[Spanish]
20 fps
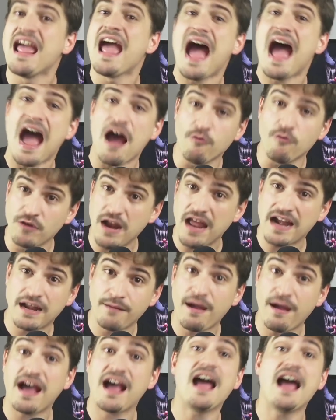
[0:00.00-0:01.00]
a una
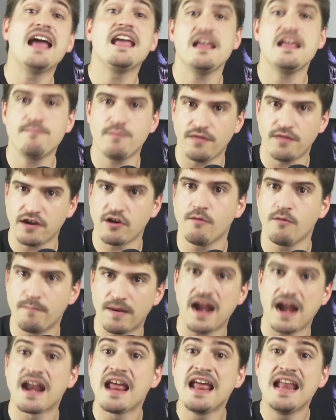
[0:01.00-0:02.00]
rebaja y poder
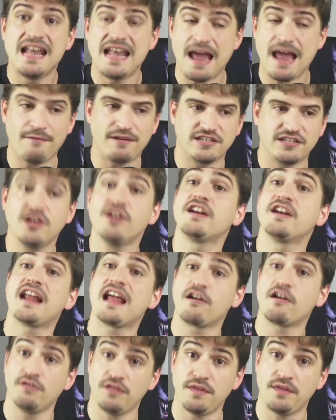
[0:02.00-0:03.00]
comprar la versión
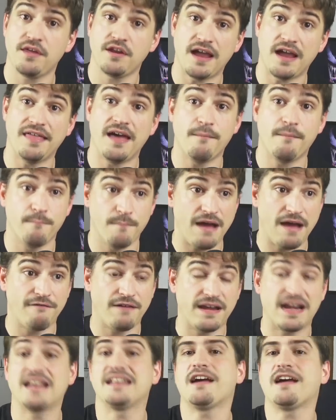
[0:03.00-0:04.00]
reacondicionada más
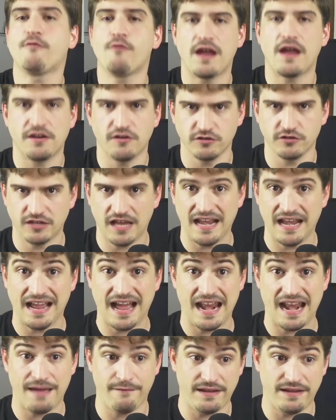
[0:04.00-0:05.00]
barata cuando
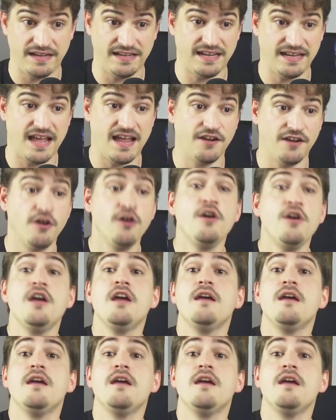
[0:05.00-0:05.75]
salga a la venta, ¿no?